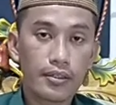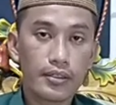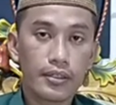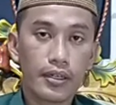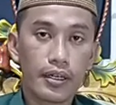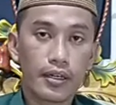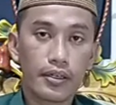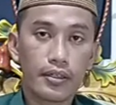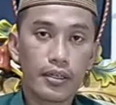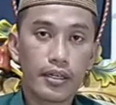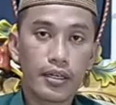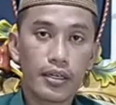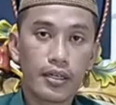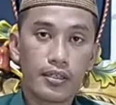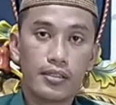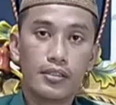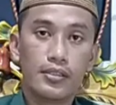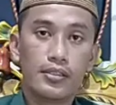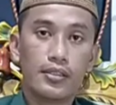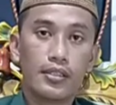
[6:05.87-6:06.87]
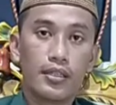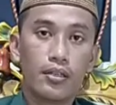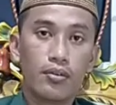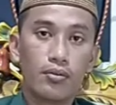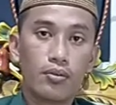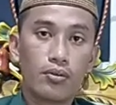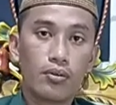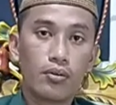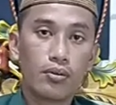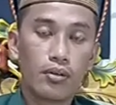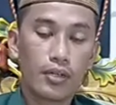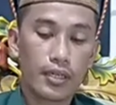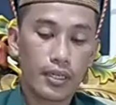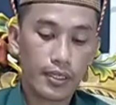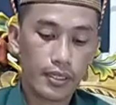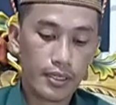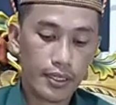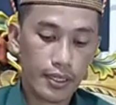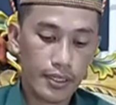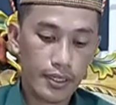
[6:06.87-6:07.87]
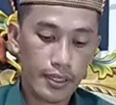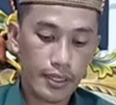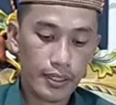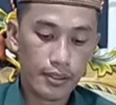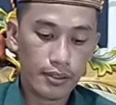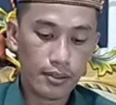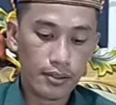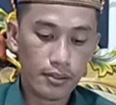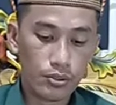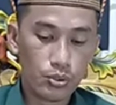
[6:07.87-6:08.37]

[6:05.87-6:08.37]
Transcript: karena di seluruh rangkaian